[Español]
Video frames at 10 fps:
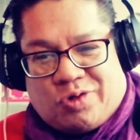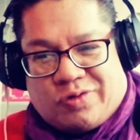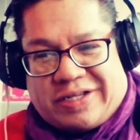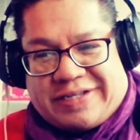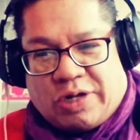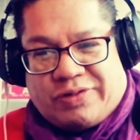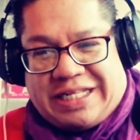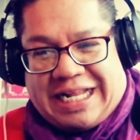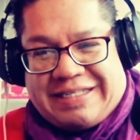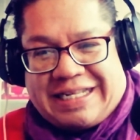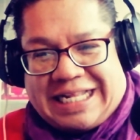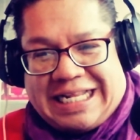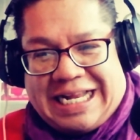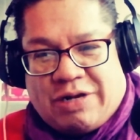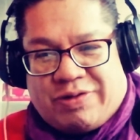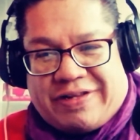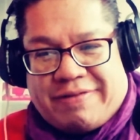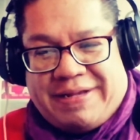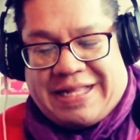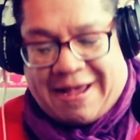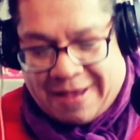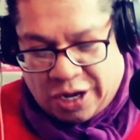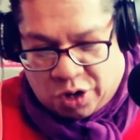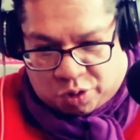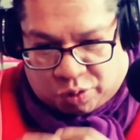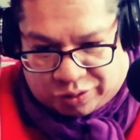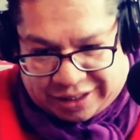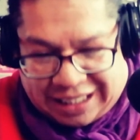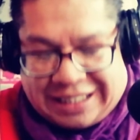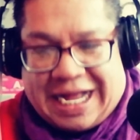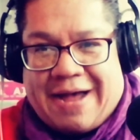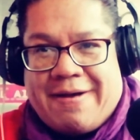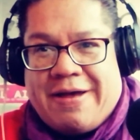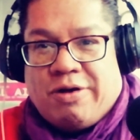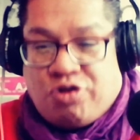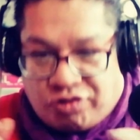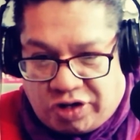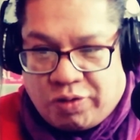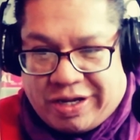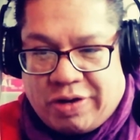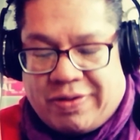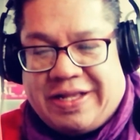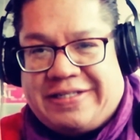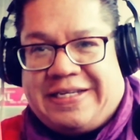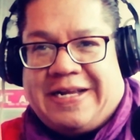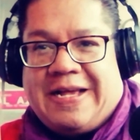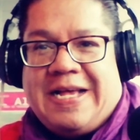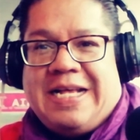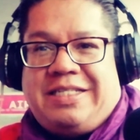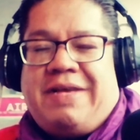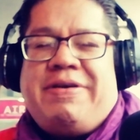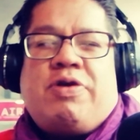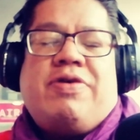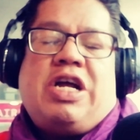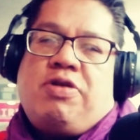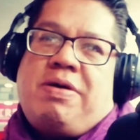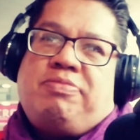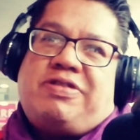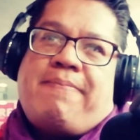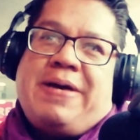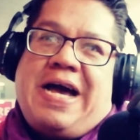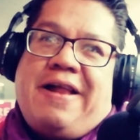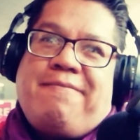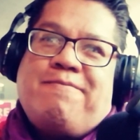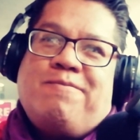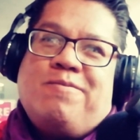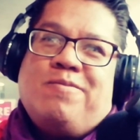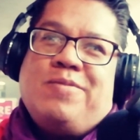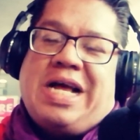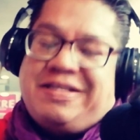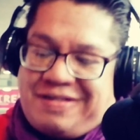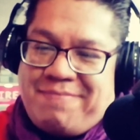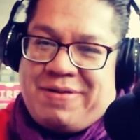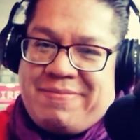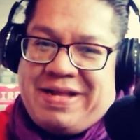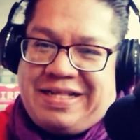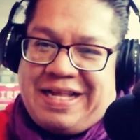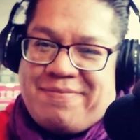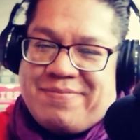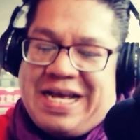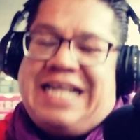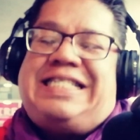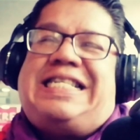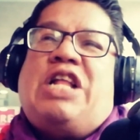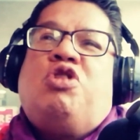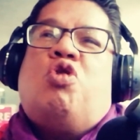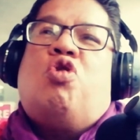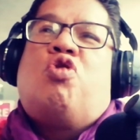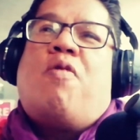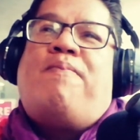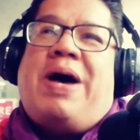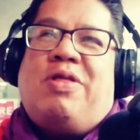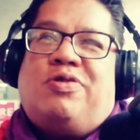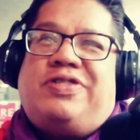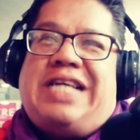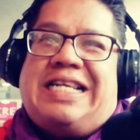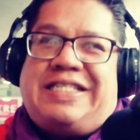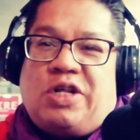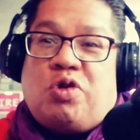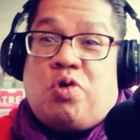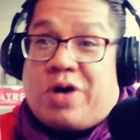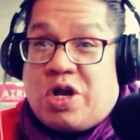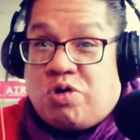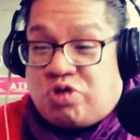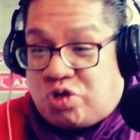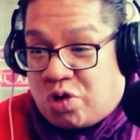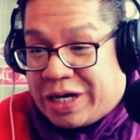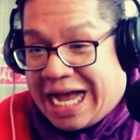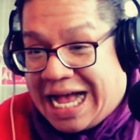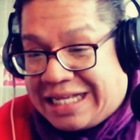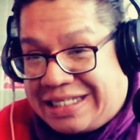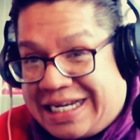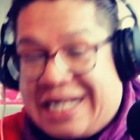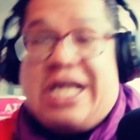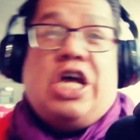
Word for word: cosas que nos interesa tener en nuestra vida juntita? Yo se lo quiero decir. ¿sabe con qué lo vamos a pegar? simplemente estando ocupados y haciendo lo que nos toca hacer,